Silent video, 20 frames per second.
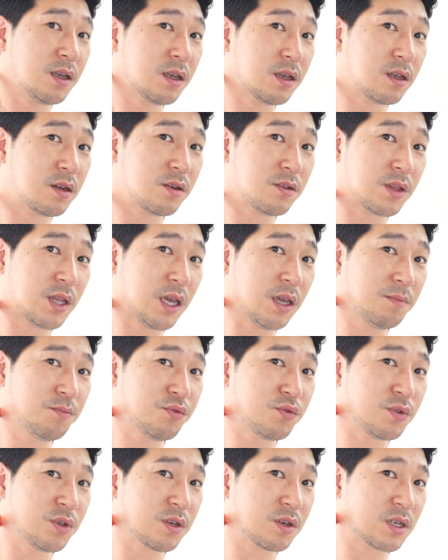이런
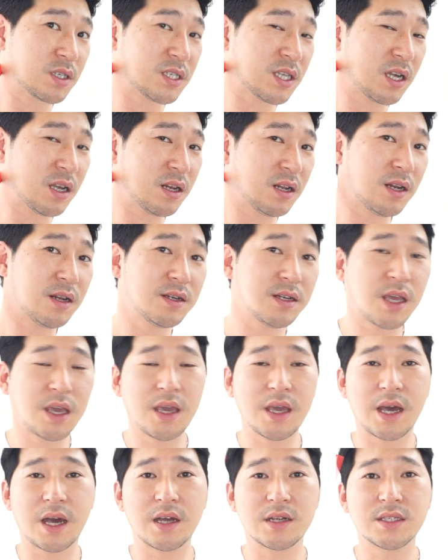네이프 이렇게
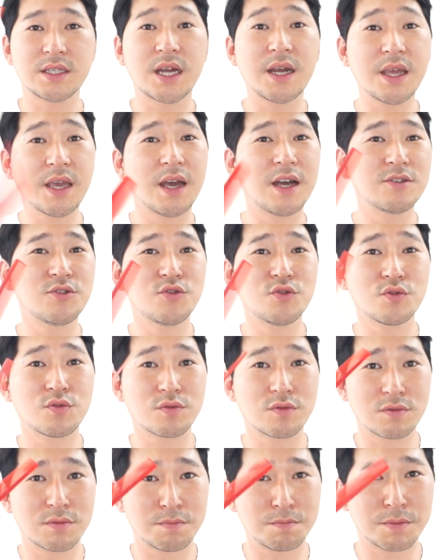살에 살에 아주
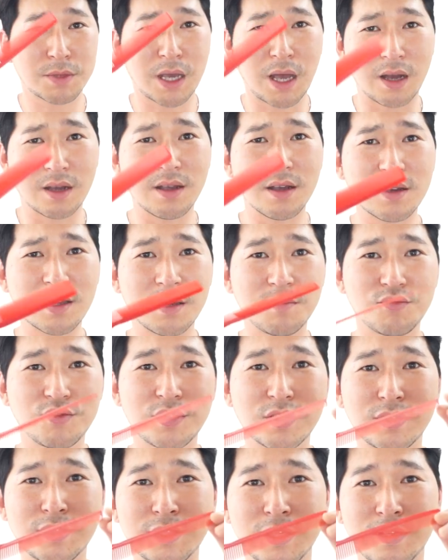가깝게
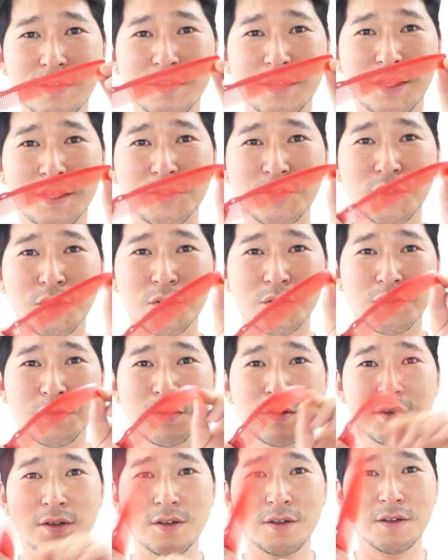붙여서 자를 때 있죠.
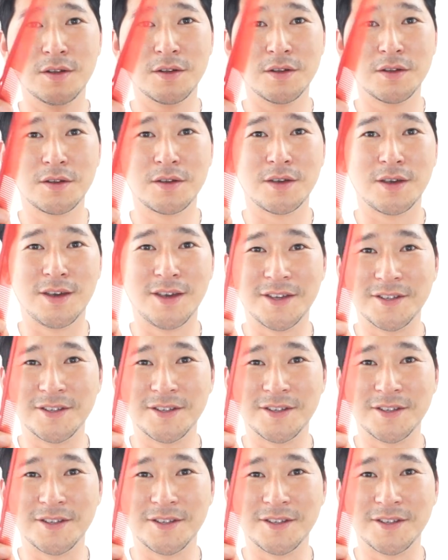네,